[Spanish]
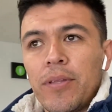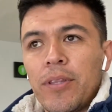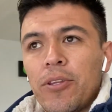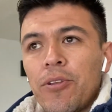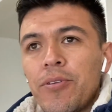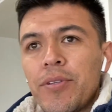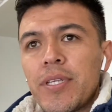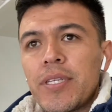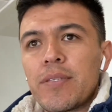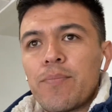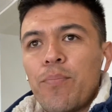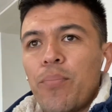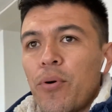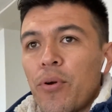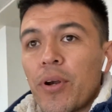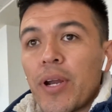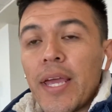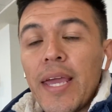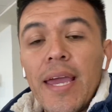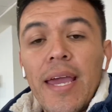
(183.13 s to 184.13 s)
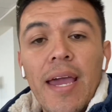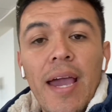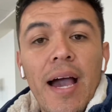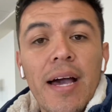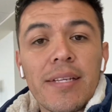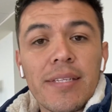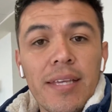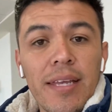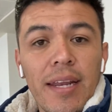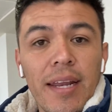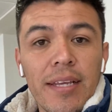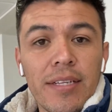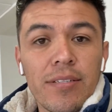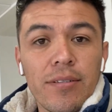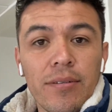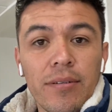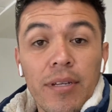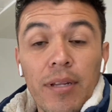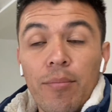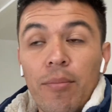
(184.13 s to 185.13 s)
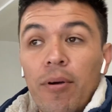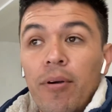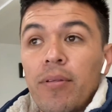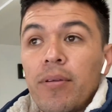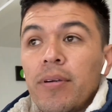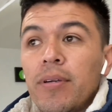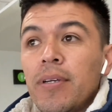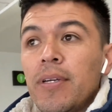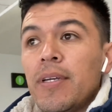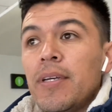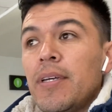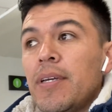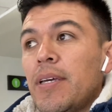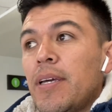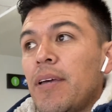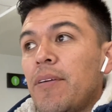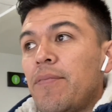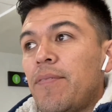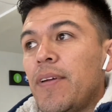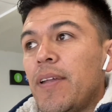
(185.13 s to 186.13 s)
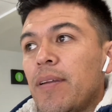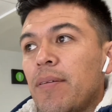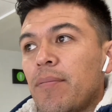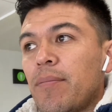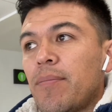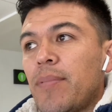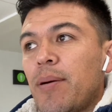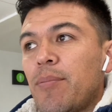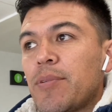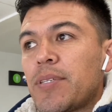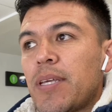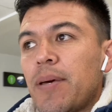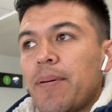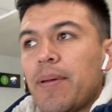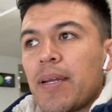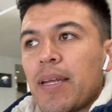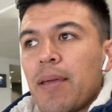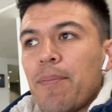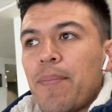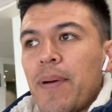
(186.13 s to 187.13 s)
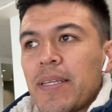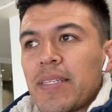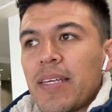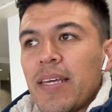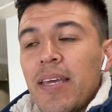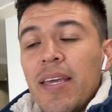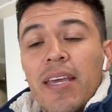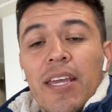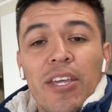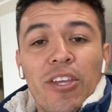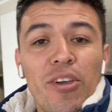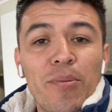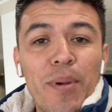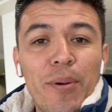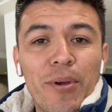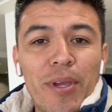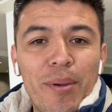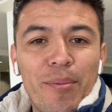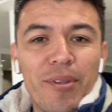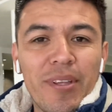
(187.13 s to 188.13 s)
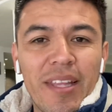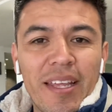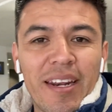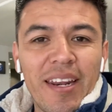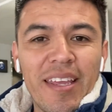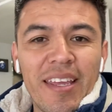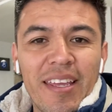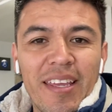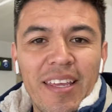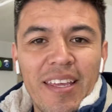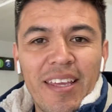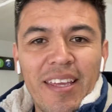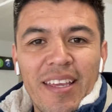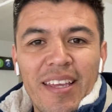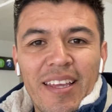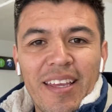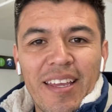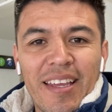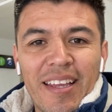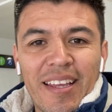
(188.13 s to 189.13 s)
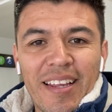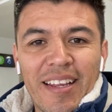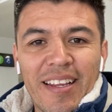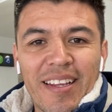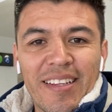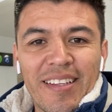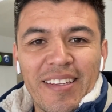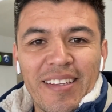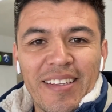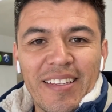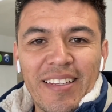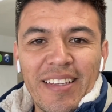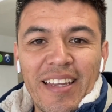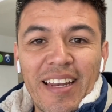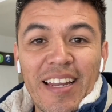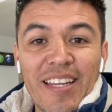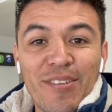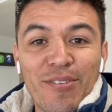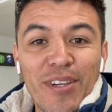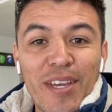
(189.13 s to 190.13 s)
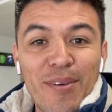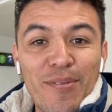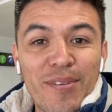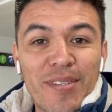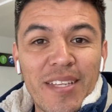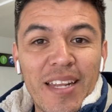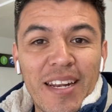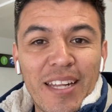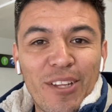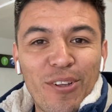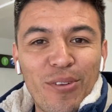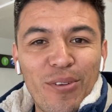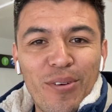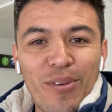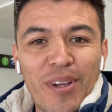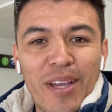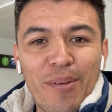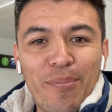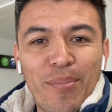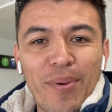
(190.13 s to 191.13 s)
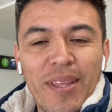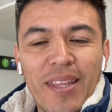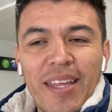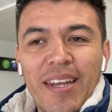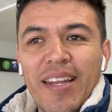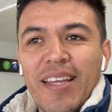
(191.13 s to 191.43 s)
Entonces, ¿por qué hacer eso? Ni modo. En fin, vamos a ver qué pasa. Yo me voy a Monterrey y les voy a mostrar todo lo que pueda.